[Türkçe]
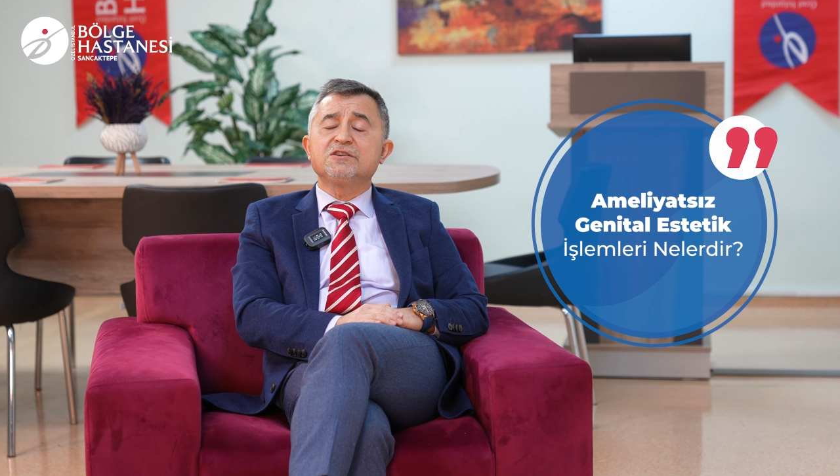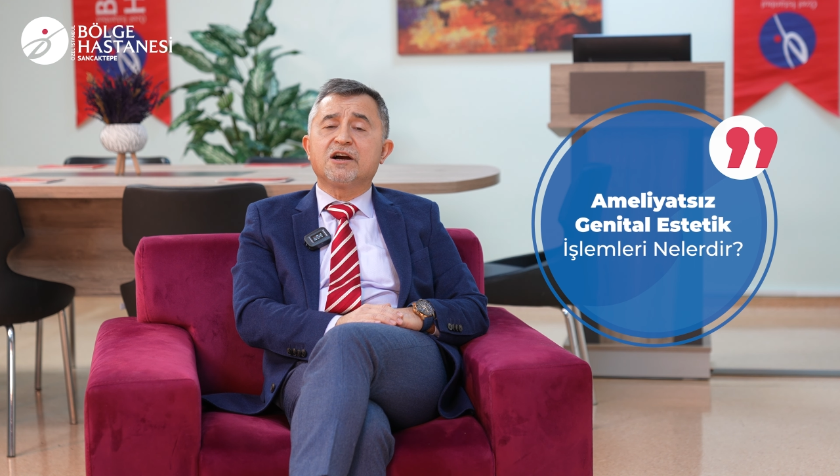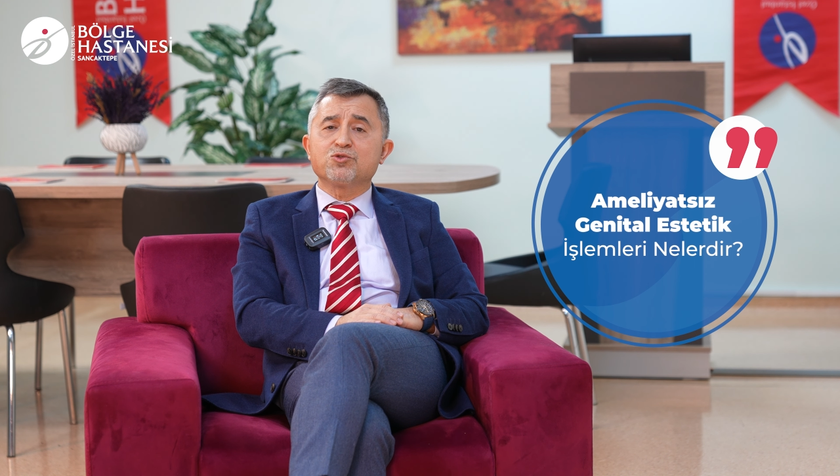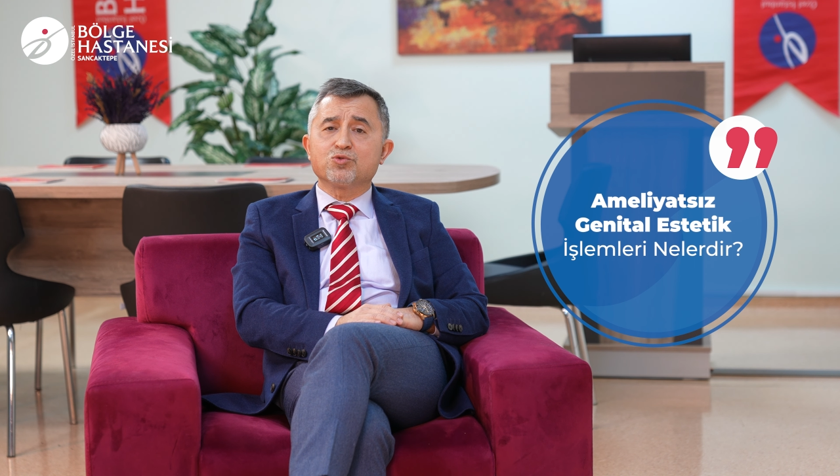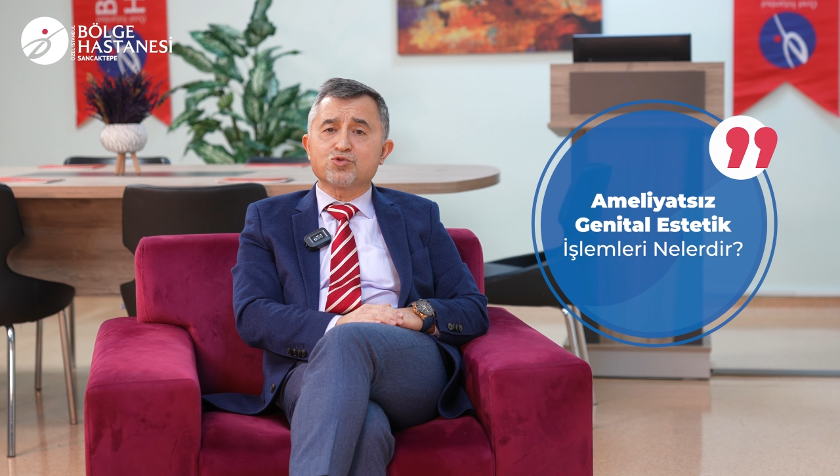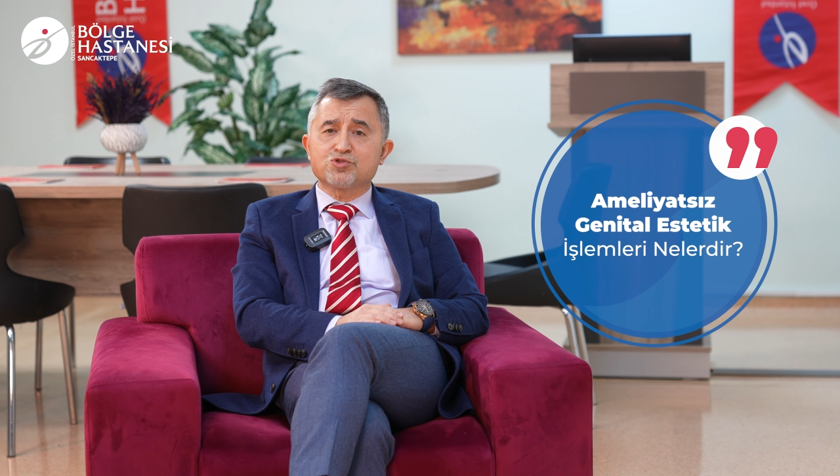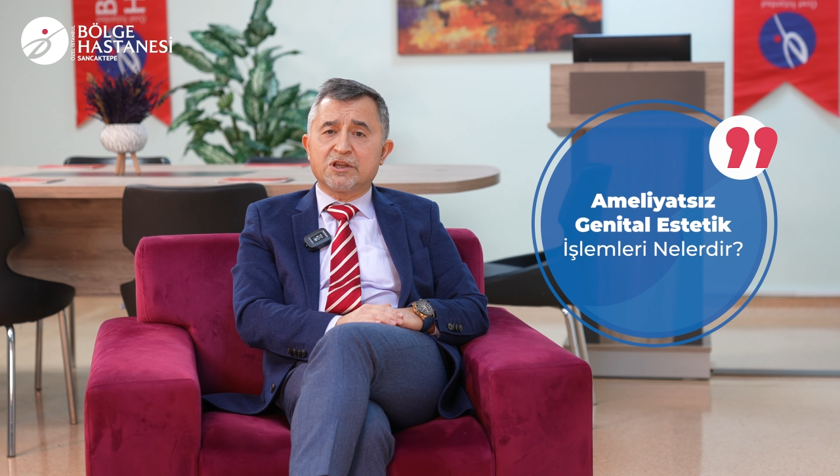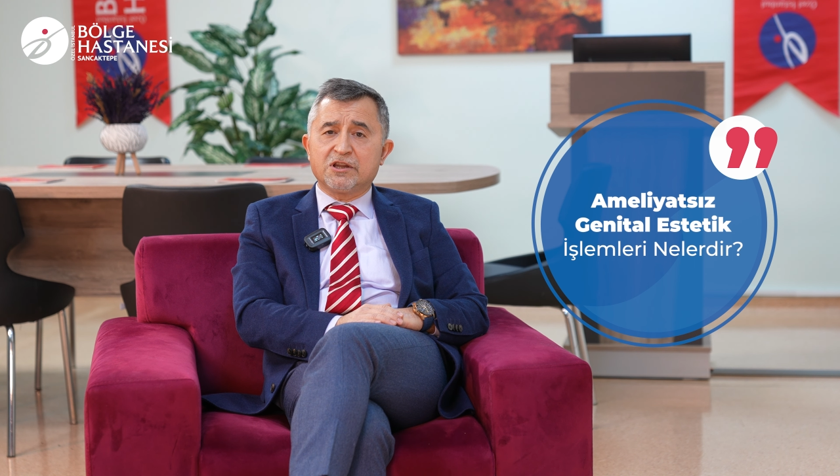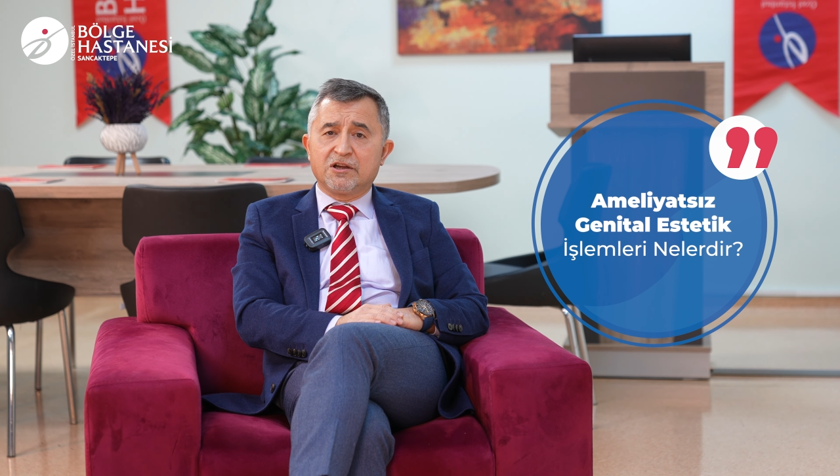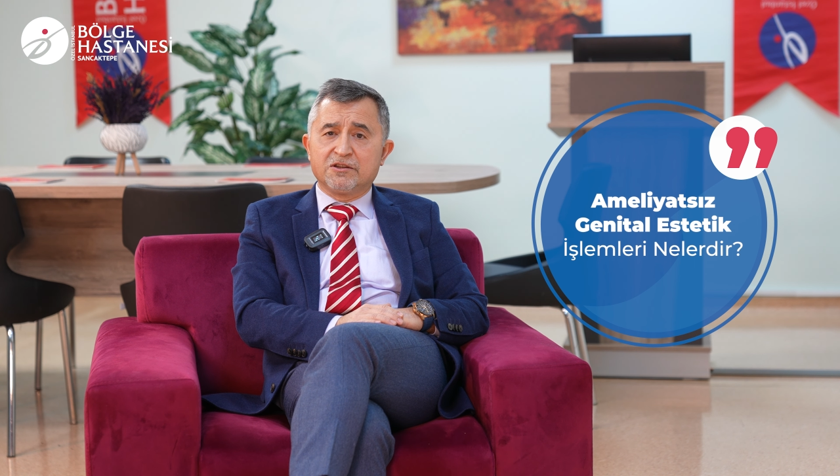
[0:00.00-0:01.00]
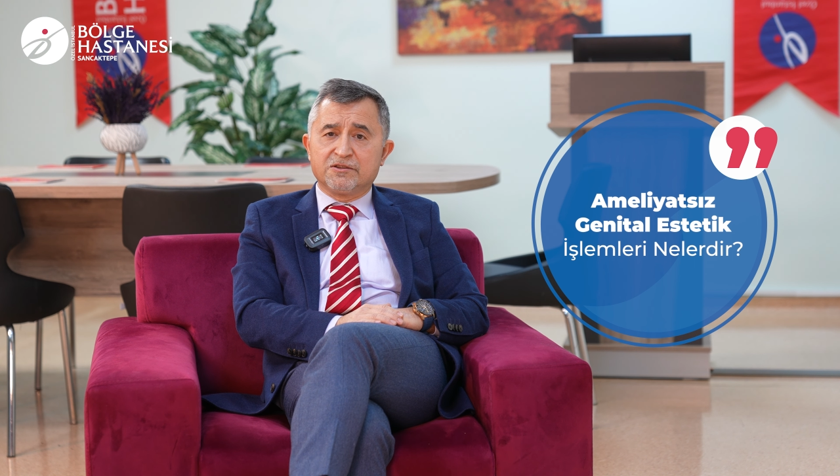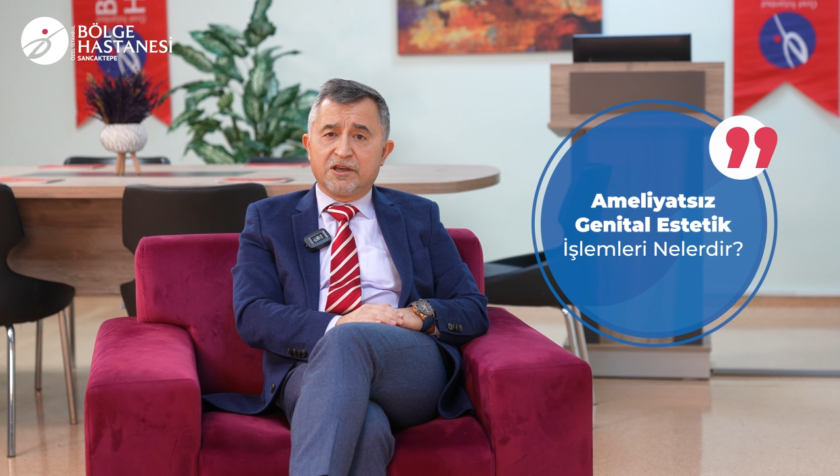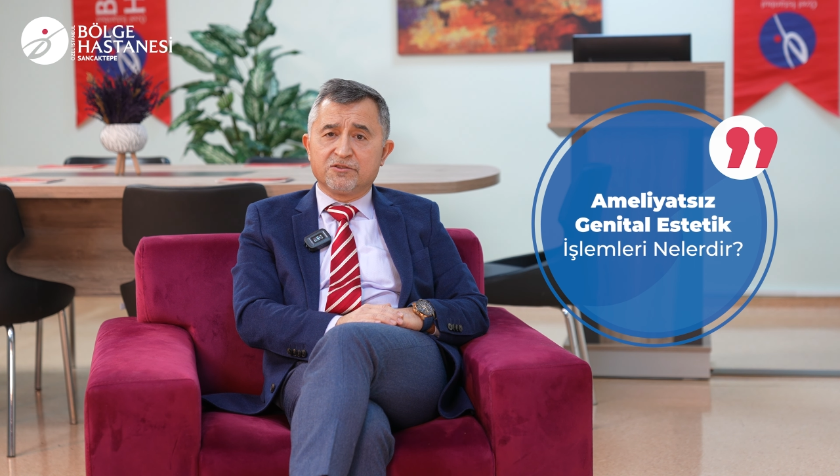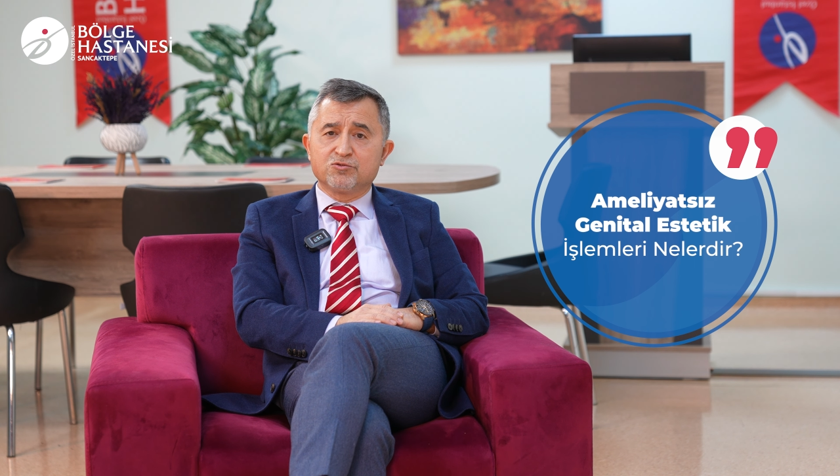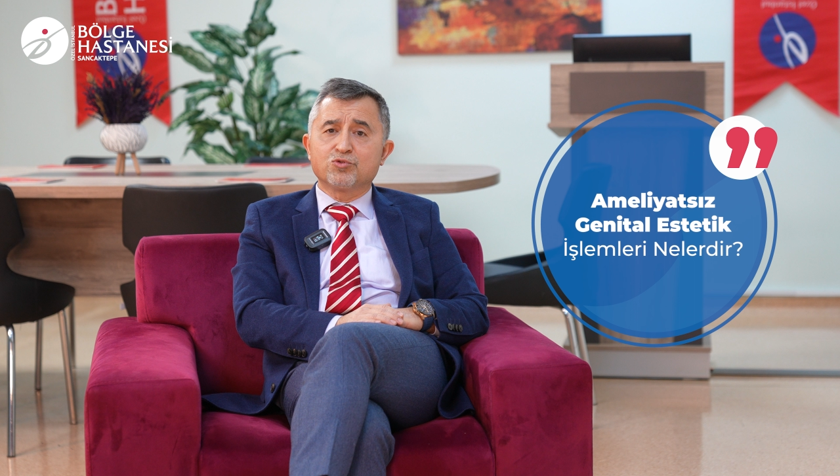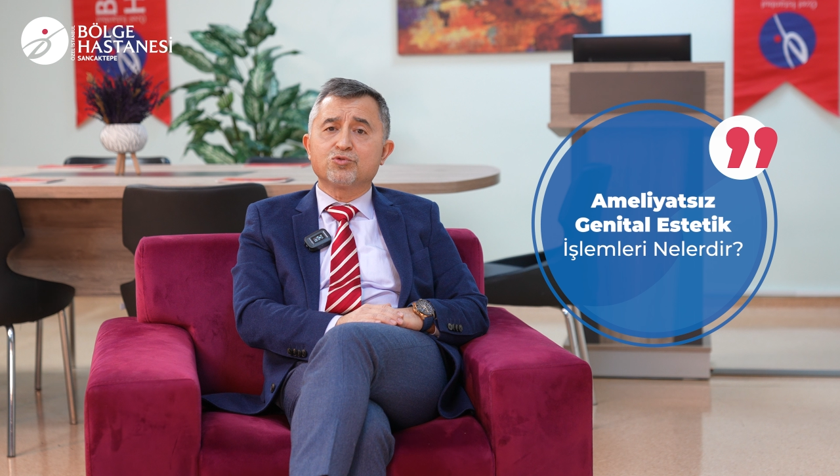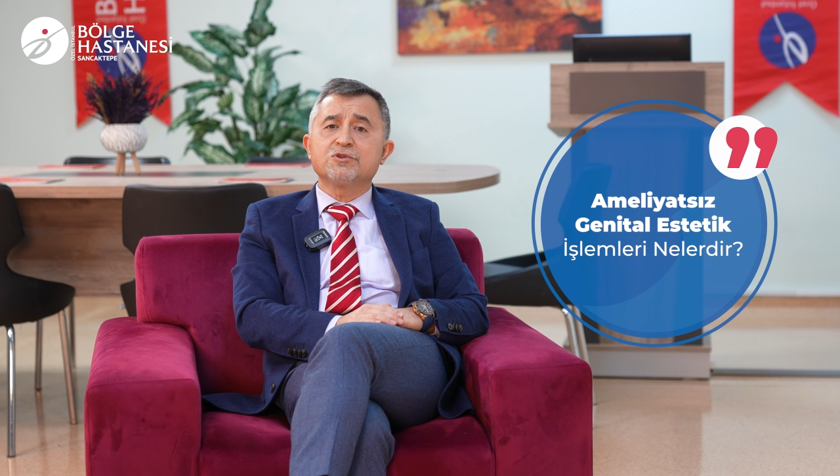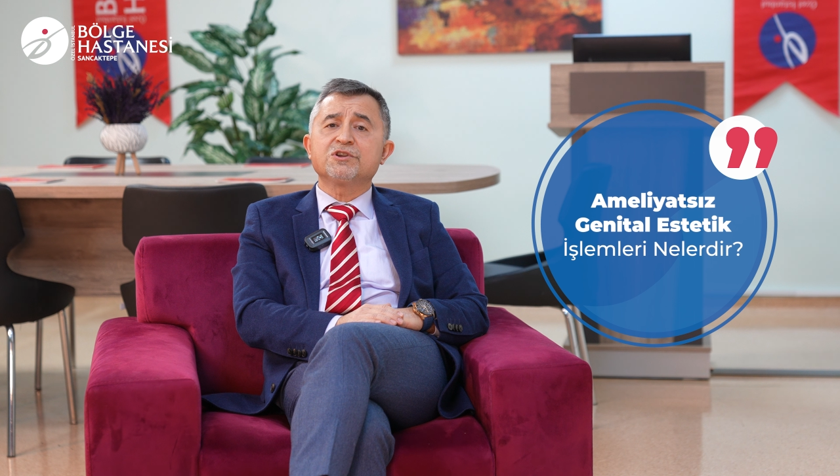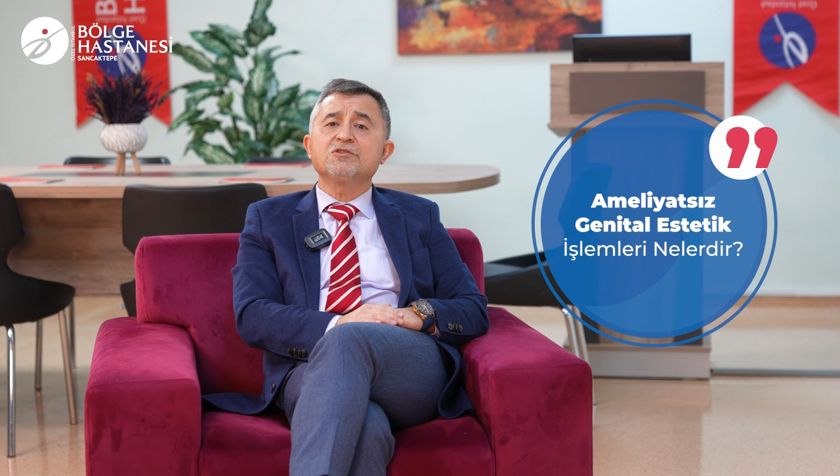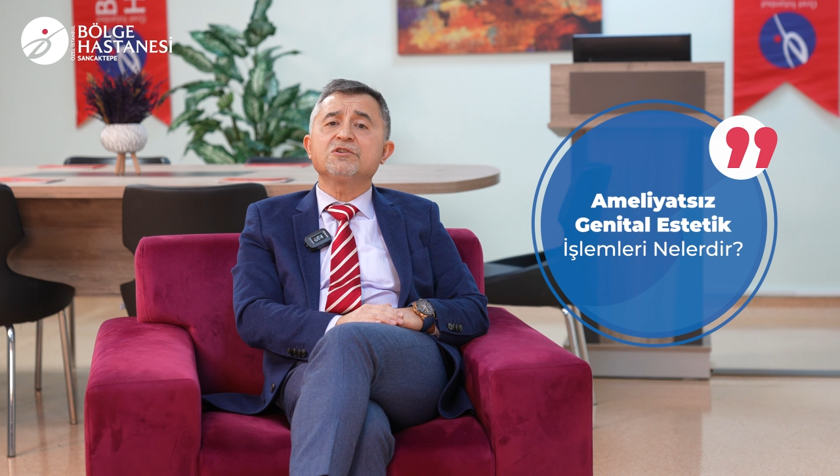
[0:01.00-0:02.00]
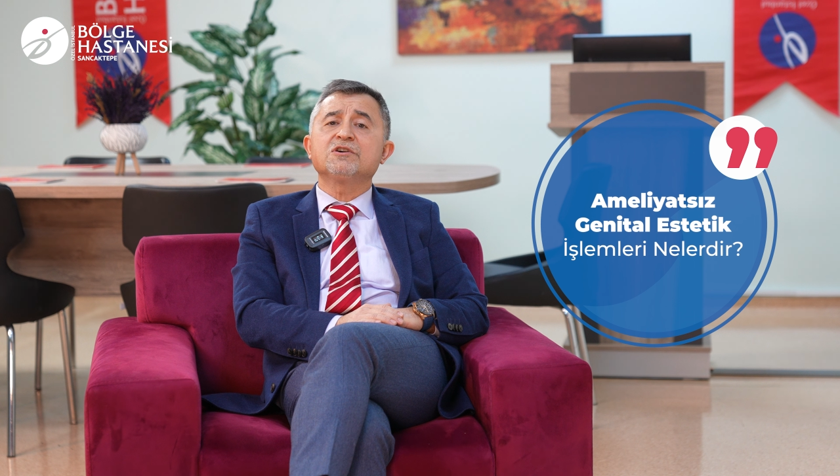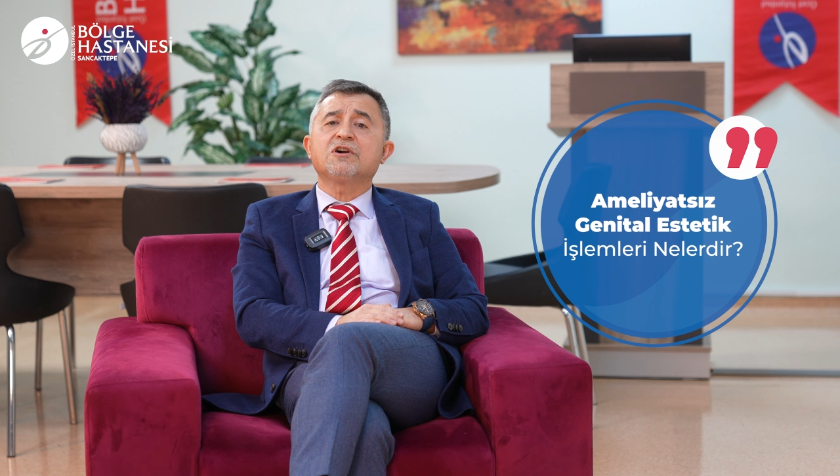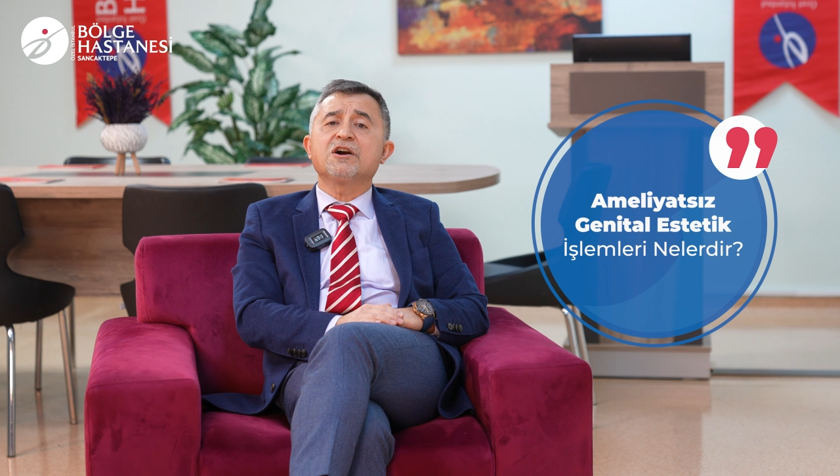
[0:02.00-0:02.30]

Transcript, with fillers: yağ dokusundan alınan dokuların e,